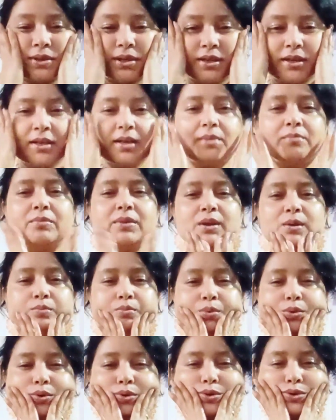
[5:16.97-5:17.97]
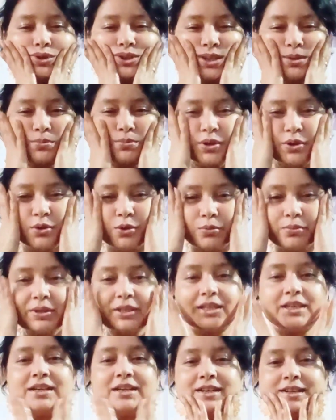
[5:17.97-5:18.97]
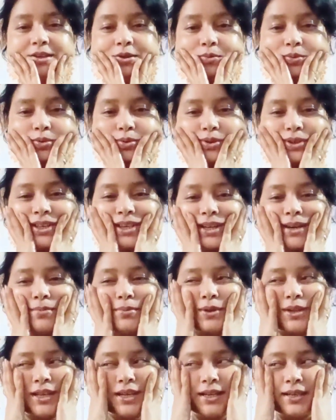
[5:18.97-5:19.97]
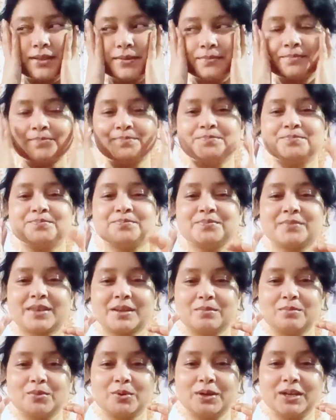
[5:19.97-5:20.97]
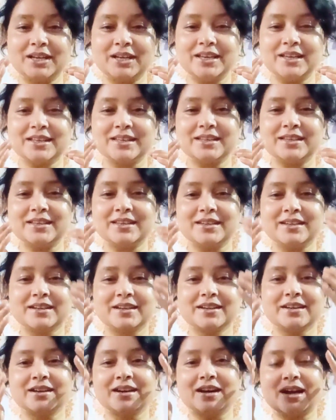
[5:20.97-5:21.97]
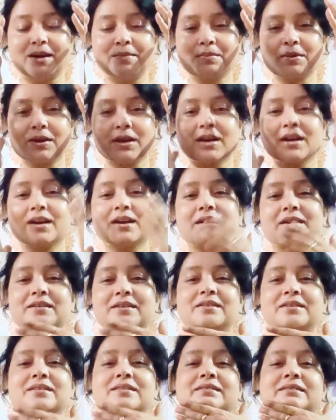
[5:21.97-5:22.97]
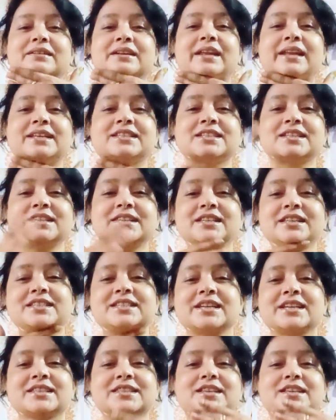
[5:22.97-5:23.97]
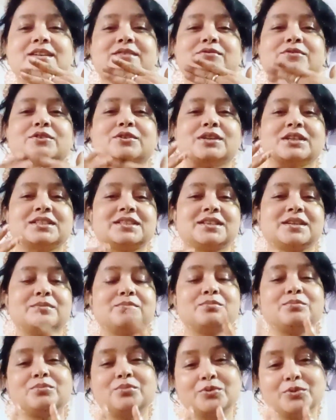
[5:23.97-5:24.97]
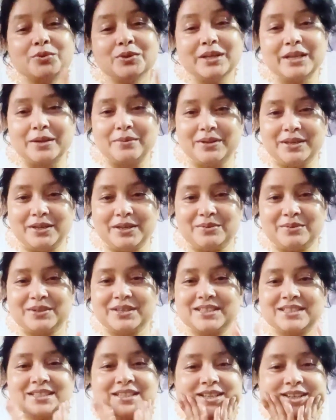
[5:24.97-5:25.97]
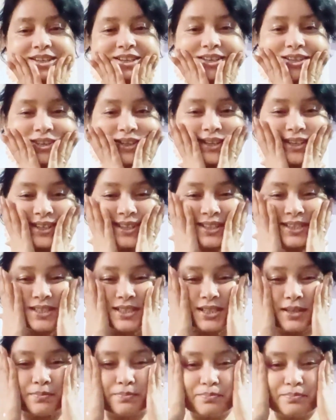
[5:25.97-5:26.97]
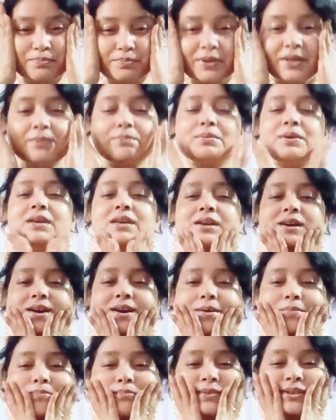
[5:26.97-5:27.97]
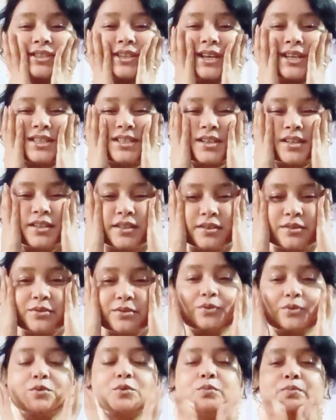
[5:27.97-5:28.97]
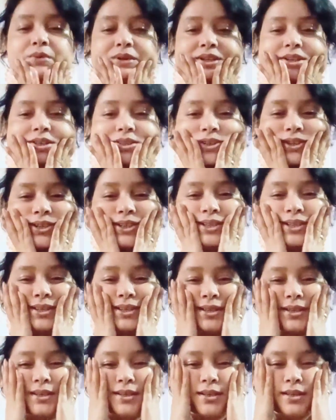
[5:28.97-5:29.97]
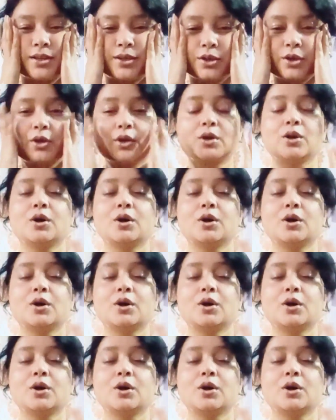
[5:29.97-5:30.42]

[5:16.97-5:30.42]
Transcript: आप मैंने बहुत सारे वीडियो में देखा है कि उन्होंने क्या बोला है बोला है कि आपका डायरेक्शन नीचे की तरफ होना चाहिए फूल के भी नहीं होना चाहिए जब भी भी आप मसाज करें तो ऊपर की तरह करें